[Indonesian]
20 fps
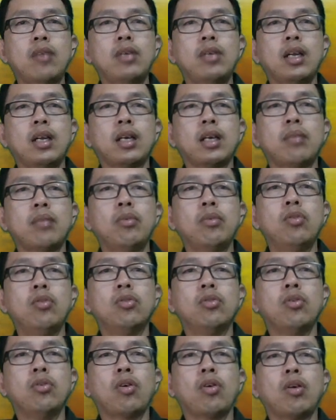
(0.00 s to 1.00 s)
dan akan
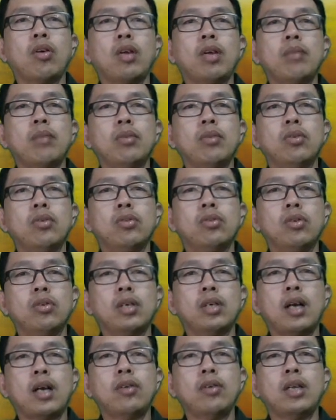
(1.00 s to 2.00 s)
mengutuk orang-orang yang mengutuk
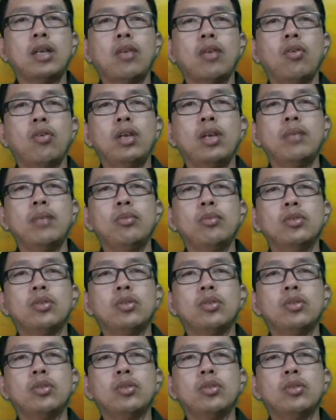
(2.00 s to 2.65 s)
engkau dan olehmu